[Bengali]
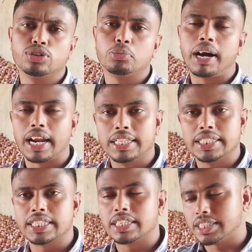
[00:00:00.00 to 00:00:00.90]
কিন্তু বাংলাদেশে
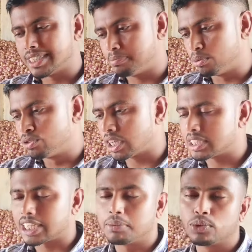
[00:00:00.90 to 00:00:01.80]
আসলে সেটা পঞ্চাশ
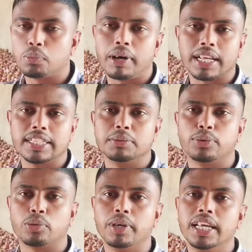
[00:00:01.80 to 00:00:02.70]
টাকার মতো পার কেজি
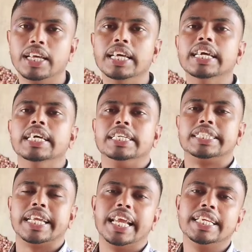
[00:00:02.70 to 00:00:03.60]
পড়বে
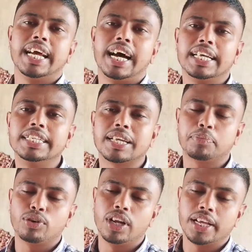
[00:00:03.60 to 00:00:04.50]
সেই হিসাব
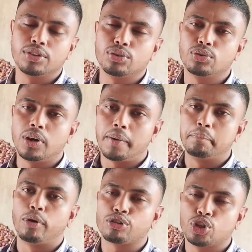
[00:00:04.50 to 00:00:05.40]
করলে কিন্তু
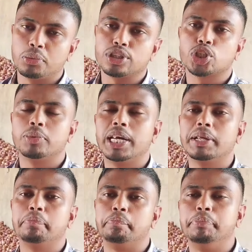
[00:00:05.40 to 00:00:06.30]
বর্তমান সময়ের
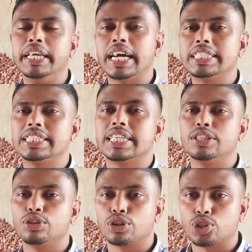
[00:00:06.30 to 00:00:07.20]
পেঁয়াজ কিন্তু
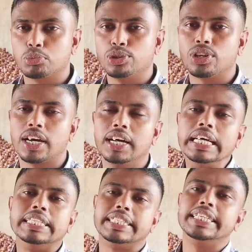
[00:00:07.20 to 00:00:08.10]
দর্শক বন্ধুরা
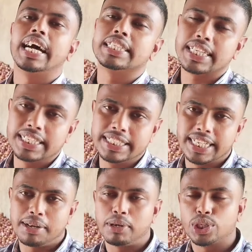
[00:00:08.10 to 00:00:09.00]
তিন হাজার নিচে
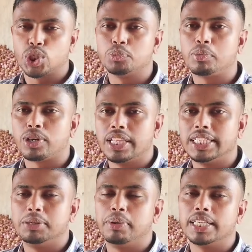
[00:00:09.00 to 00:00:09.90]
নামার সম্ভাবনা
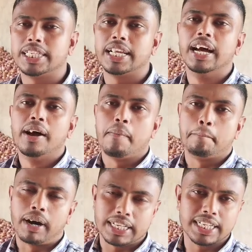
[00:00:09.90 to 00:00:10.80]
দেশি পেঁয়াজের
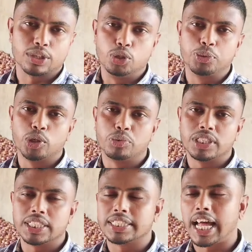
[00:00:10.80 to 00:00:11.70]
বাজার খুব কমেছে
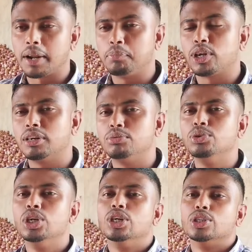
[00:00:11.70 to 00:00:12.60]
তারপরেও
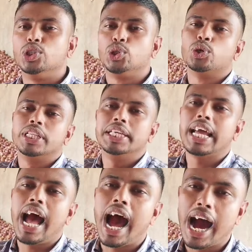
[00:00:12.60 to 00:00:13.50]
যদি
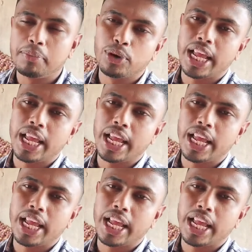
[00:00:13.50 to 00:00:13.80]
আহামরি